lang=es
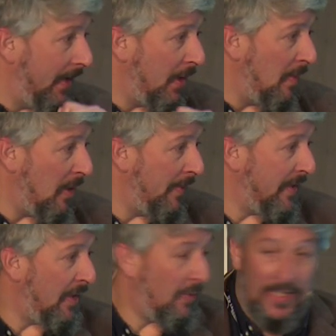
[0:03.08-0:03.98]
como ha
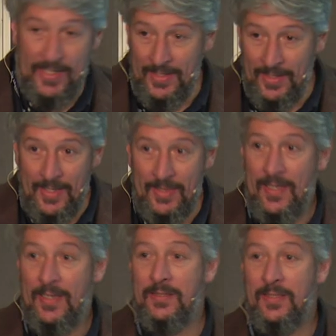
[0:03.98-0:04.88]
comentado Joaquín,
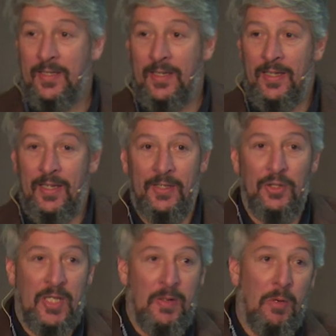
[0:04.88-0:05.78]
gracias. Eh,
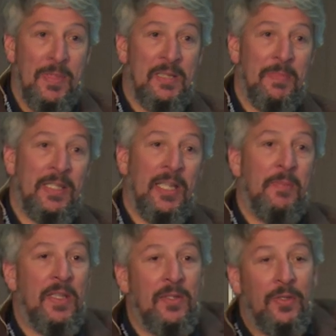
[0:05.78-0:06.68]
yo trabajo más en
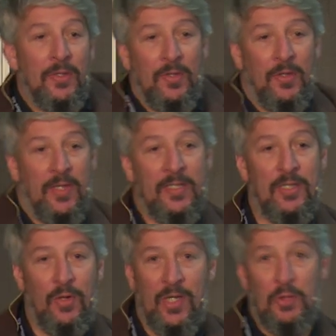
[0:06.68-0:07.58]
mantenimiento, entonces
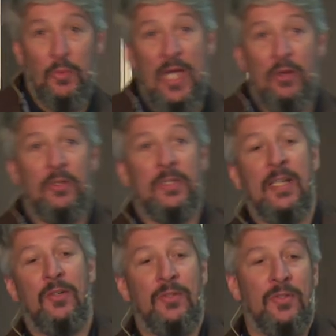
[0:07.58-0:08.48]
lo que voy a
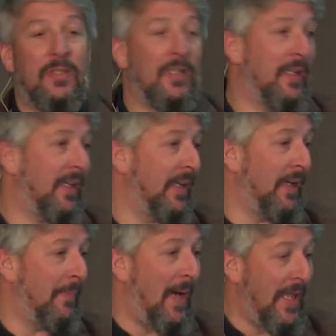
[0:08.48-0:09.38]
contaros
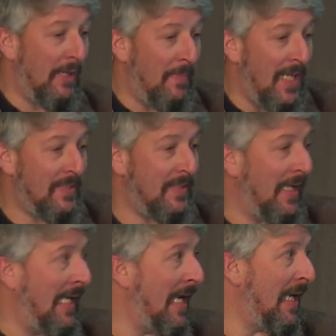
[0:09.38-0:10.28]
eh, va a ir más
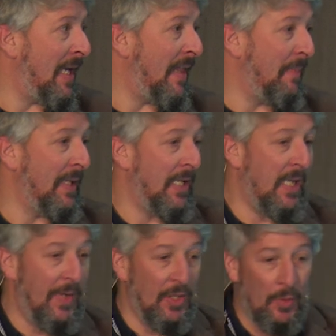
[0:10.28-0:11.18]
en la línea del
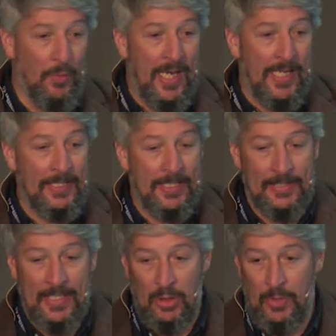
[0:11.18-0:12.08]
mantenimiento. Voy a
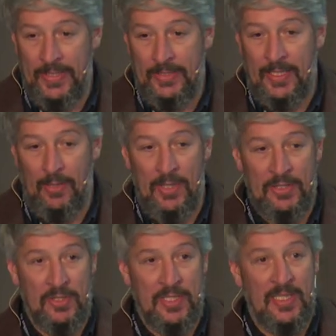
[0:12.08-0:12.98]
intentar comentar algunas
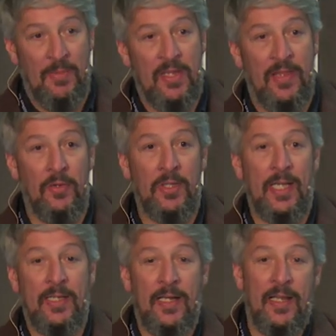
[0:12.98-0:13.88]
cosas que estamos haciendo en
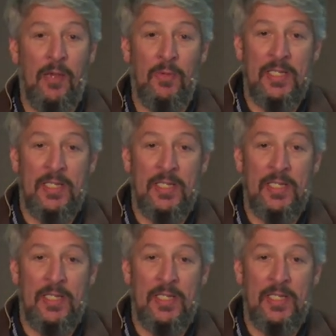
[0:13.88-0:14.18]
Tecnalia y algunas